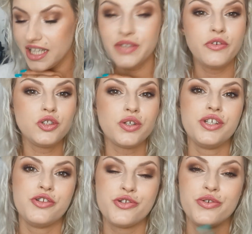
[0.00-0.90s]
Ich wünsche
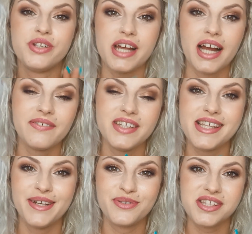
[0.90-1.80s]
euch einen schönen Tag, wir
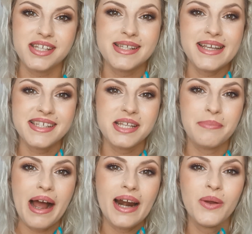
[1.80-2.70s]
sehen uns das nächste
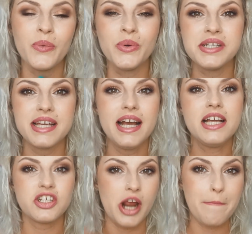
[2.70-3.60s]
Mal und
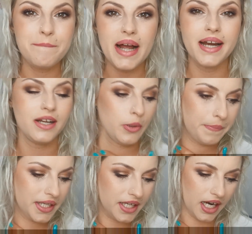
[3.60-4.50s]
schreibt mal, ob
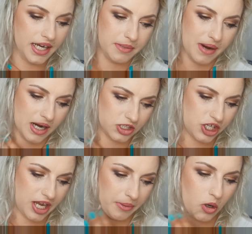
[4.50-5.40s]
ihr eine Marc
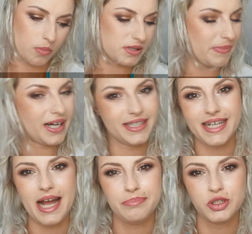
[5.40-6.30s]
Jacobs
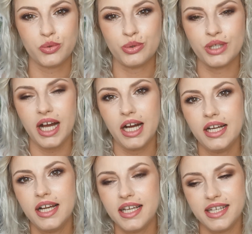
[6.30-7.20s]
Palette habt oder
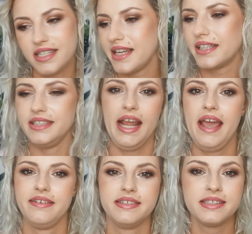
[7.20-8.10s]
ihr sagt,
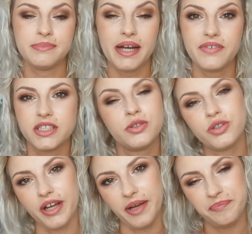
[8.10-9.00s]
nee, ist mir einfach zu
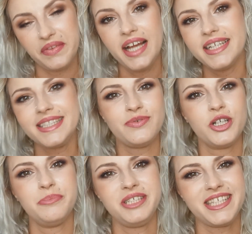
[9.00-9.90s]
teuer. Das
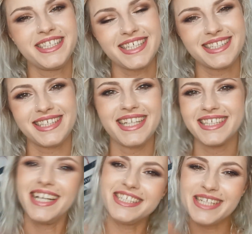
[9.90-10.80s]
würde mich
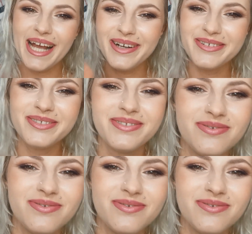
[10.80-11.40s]
interessieren. Ciao!